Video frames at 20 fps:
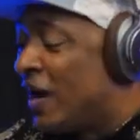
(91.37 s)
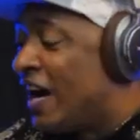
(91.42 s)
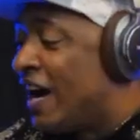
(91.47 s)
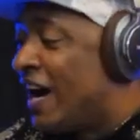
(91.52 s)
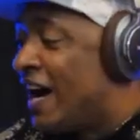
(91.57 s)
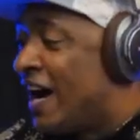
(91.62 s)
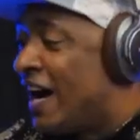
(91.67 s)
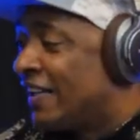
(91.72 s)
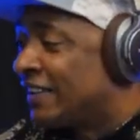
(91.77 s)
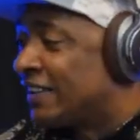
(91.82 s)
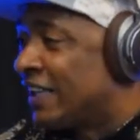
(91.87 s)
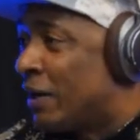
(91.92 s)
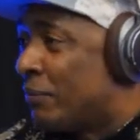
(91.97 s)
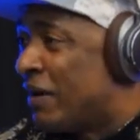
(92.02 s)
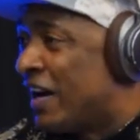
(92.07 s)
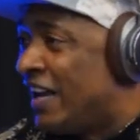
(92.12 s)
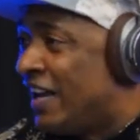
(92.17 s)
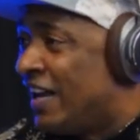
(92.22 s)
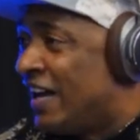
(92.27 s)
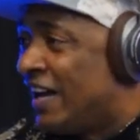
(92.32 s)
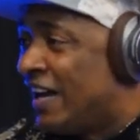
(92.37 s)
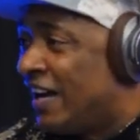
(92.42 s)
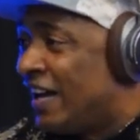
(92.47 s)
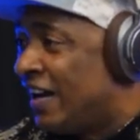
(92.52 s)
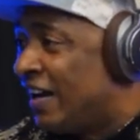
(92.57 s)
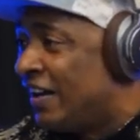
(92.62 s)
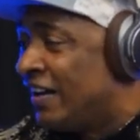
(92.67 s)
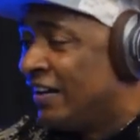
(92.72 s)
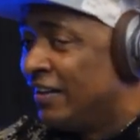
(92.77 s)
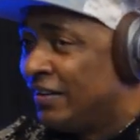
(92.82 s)
a
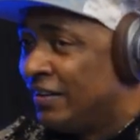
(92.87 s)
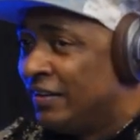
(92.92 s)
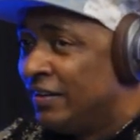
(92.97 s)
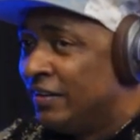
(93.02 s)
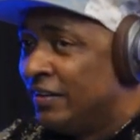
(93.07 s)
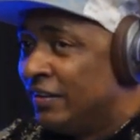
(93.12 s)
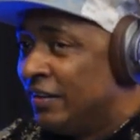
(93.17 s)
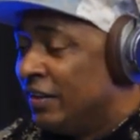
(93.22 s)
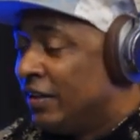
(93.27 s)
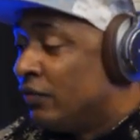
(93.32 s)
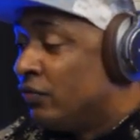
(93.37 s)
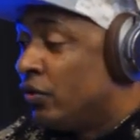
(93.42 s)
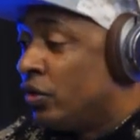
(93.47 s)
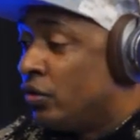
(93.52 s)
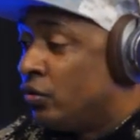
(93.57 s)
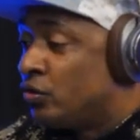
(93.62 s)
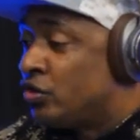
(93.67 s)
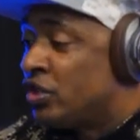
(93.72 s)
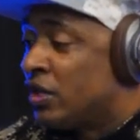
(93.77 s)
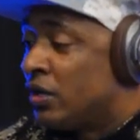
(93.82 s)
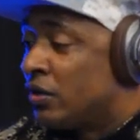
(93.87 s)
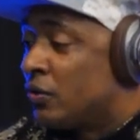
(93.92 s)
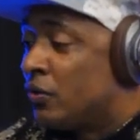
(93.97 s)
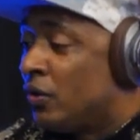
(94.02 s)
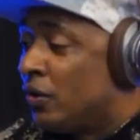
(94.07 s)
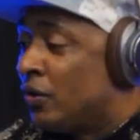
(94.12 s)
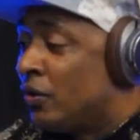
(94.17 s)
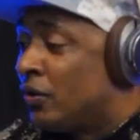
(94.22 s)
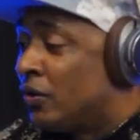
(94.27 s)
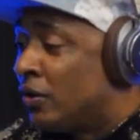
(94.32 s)
trabalhar Veio de
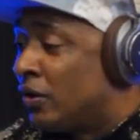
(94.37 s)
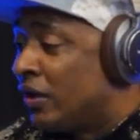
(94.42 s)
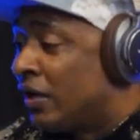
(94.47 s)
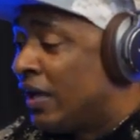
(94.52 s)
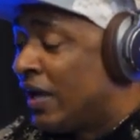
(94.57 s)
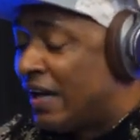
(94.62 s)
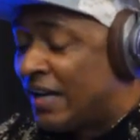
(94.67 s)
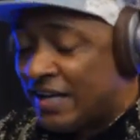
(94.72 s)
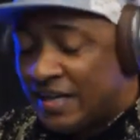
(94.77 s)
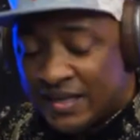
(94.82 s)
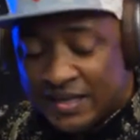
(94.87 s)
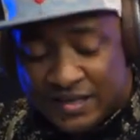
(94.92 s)
Angola